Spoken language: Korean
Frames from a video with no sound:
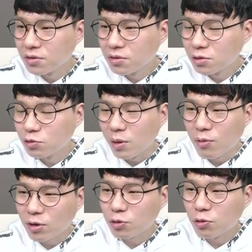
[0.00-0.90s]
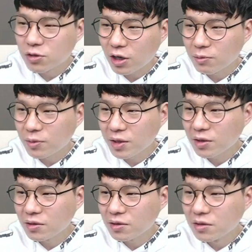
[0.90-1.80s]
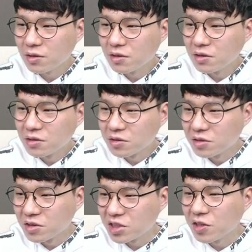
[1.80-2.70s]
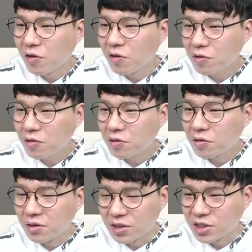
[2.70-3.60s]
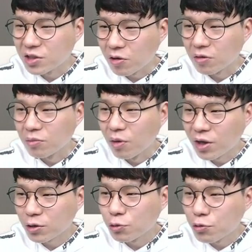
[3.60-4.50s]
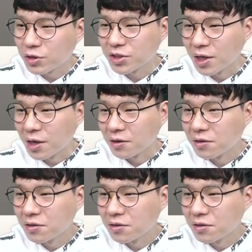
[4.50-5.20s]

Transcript: 그리고 외모가 좋은 사람이 그 지력 그 지력, 머리가 좋을 것이다.